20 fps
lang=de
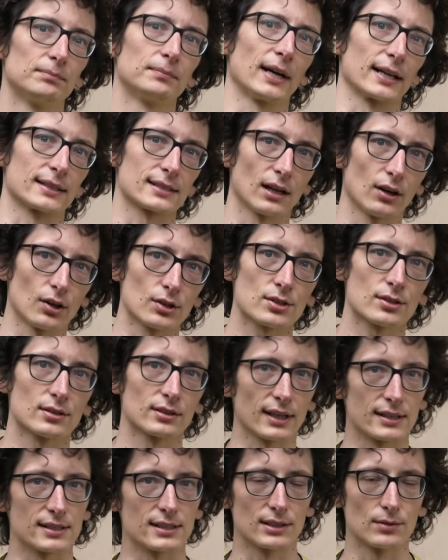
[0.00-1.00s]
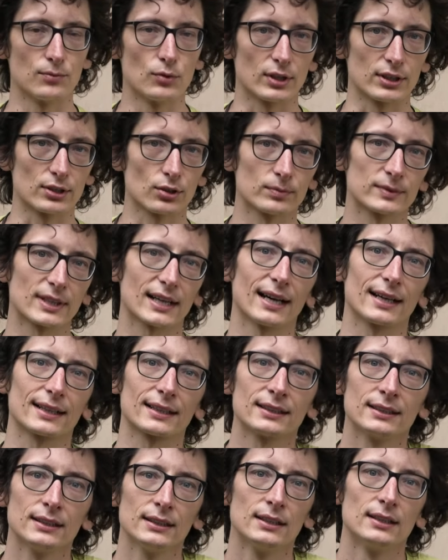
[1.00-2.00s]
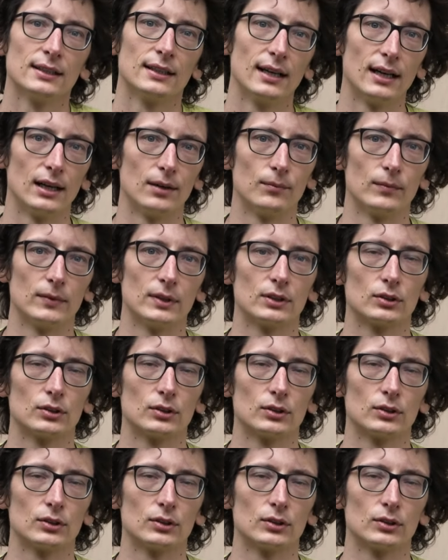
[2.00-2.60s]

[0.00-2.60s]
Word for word: packst aus, kannst ihn gemütlich rumtragen. Ähm,